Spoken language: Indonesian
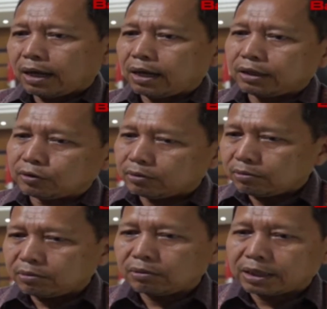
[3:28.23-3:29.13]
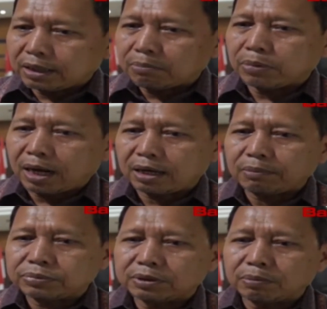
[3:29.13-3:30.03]
Nah itu kita
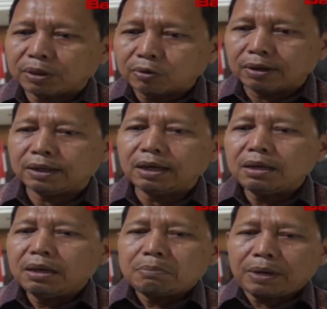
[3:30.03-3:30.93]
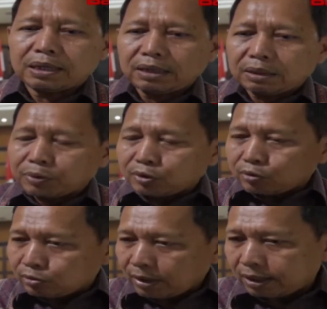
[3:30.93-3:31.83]
berharap sebetulnya pada saat
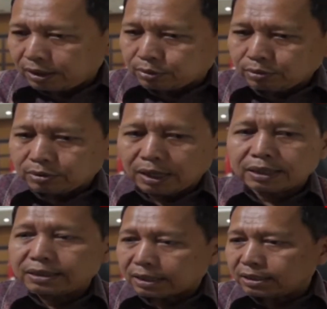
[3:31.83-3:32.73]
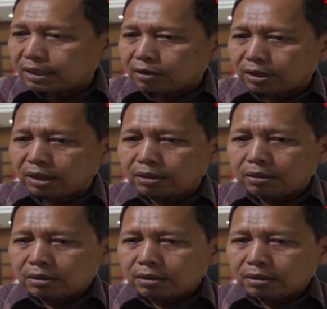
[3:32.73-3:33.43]
penyusunan itu yang dijanjikan oleh